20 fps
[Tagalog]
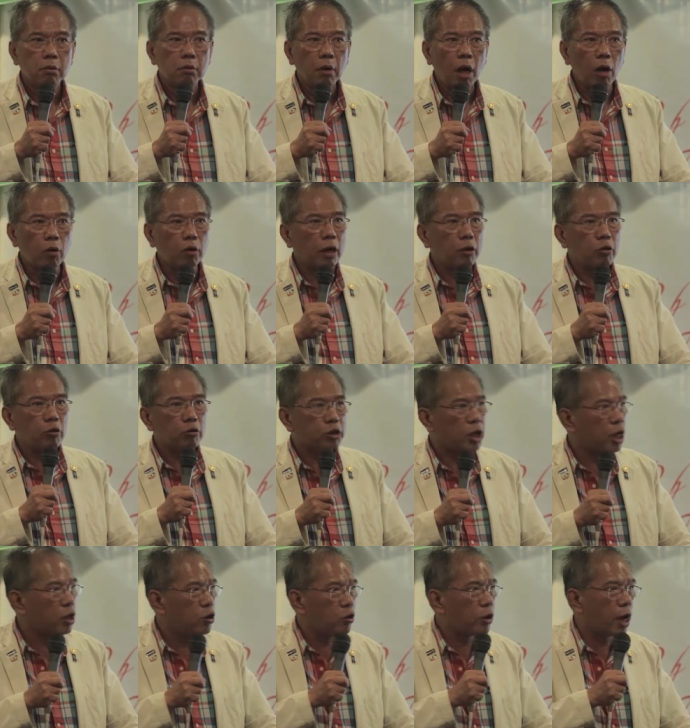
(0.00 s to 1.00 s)
How can you
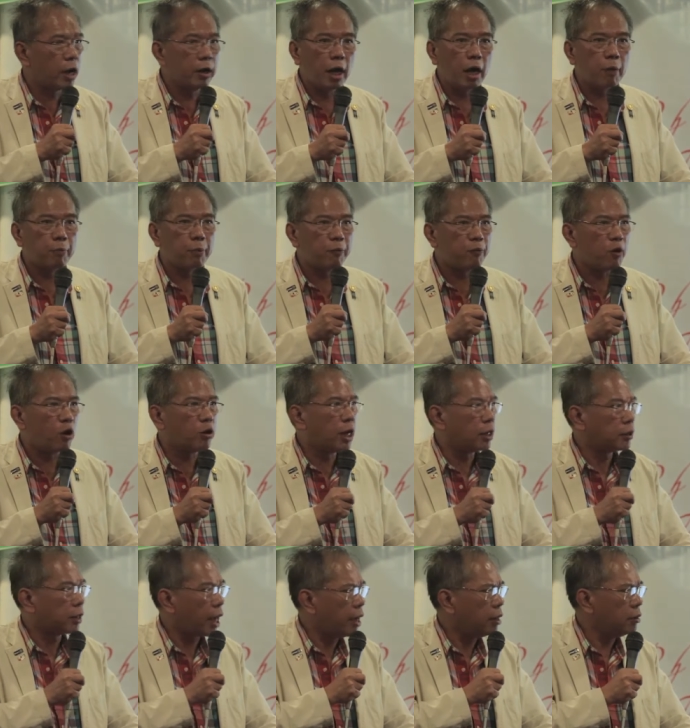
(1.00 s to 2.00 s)
say you can help if you're
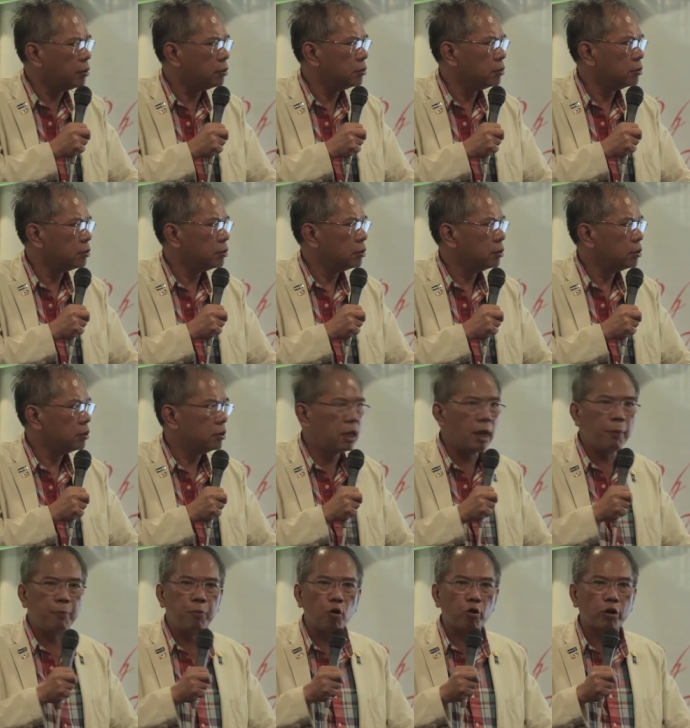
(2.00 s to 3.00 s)
not kind?
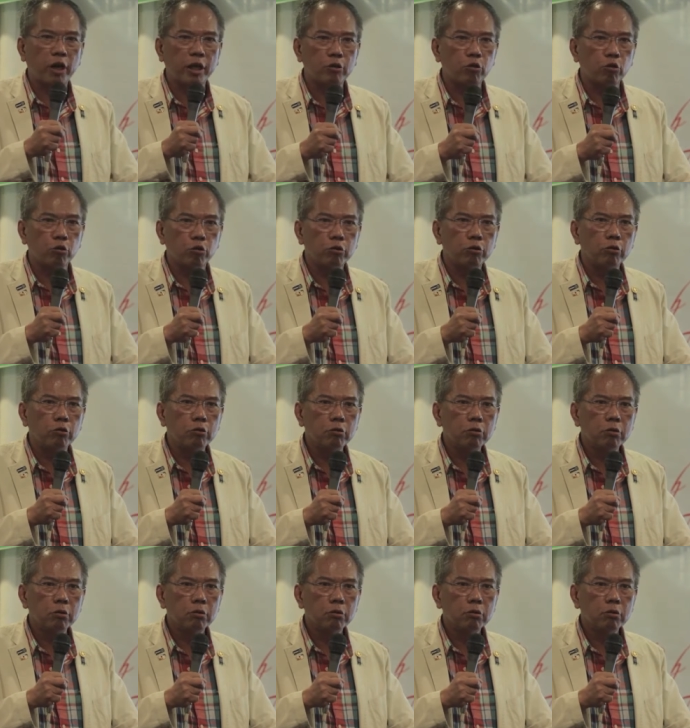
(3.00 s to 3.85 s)
Di yun.